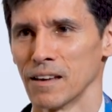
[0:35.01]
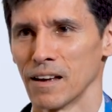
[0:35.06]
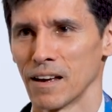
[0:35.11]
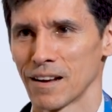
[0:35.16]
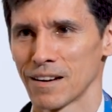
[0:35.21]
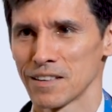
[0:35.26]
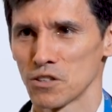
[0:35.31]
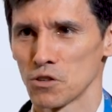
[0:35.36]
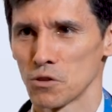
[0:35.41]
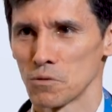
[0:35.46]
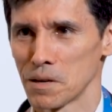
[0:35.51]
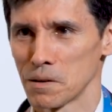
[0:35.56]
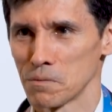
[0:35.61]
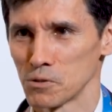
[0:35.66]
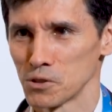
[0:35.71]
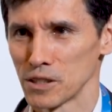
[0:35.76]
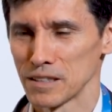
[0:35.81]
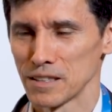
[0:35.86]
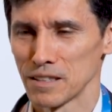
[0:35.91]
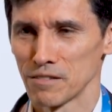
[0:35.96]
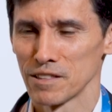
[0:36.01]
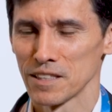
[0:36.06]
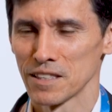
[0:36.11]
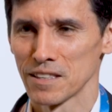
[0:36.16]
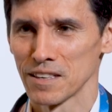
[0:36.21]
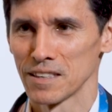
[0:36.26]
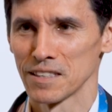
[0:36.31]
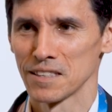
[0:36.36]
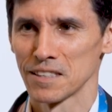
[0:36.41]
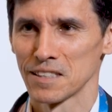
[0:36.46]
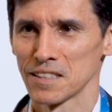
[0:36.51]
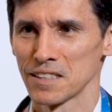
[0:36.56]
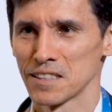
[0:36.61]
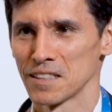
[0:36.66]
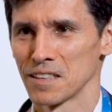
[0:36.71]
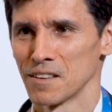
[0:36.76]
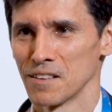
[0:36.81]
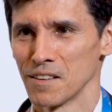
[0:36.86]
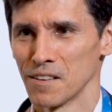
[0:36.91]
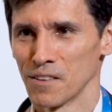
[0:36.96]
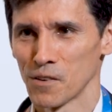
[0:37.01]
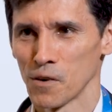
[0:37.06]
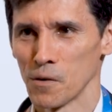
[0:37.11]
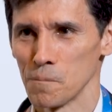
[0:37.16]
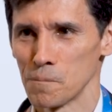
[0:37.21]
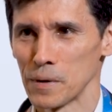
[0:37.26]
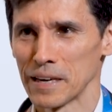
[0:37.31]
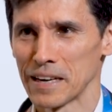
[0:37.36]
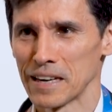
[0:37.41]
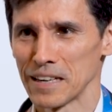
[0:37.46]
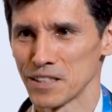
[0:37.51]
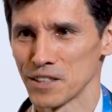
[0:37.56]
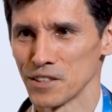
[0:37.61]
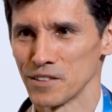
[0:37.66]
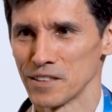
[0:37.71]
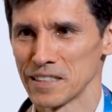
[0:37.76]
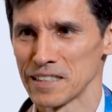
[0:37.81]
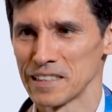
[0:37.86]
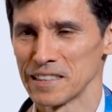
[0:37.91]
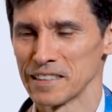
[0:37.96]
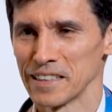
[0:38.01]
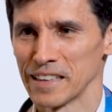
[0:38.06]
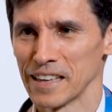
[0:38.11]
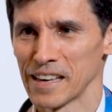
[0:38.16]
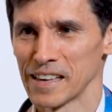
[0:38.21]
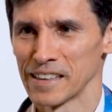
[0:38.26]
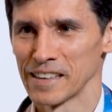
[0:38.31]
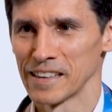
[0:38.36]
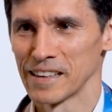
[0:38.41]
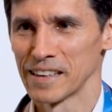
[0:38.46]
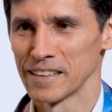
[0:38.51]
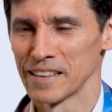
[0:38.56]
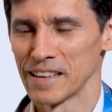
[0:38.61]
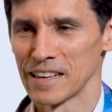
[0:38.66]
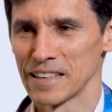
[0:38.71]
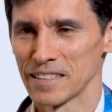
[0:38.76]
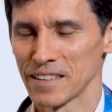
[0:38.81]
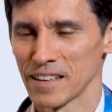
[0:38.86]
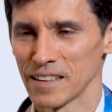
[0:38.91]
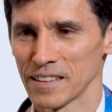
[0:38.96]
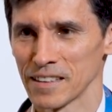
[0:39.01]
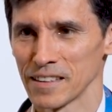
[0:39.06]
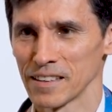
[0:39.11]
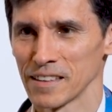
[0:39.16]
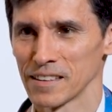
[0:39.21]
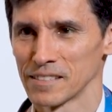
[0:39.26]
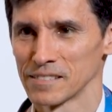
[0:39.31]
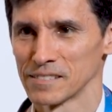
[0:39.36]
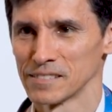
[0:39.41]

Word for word: a resolver muchas de nuestras complicaciones del día a día y de la estrategia.